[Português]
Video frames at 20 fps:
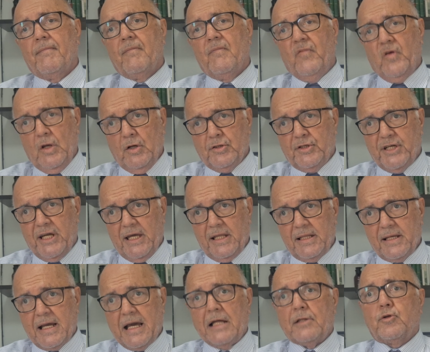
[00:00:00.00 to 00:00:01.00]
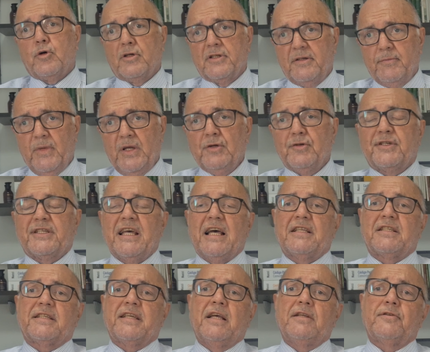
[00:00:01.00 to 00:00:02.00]
Viu, gente?
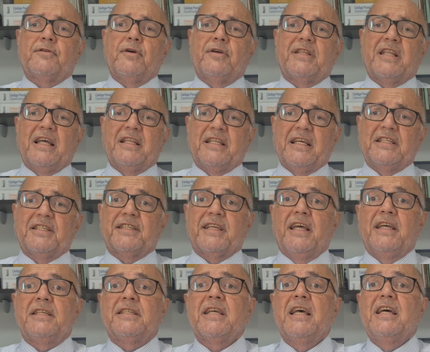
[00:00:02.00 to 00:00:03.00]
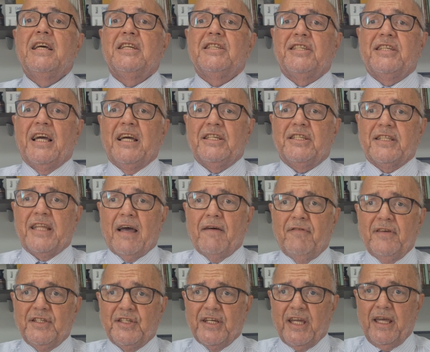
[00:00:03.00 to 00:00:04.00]
14.786. Já está
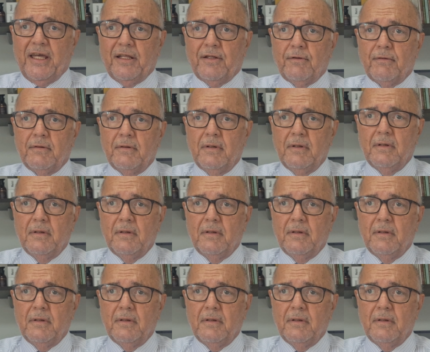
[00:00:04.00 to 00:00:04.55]
vigendo.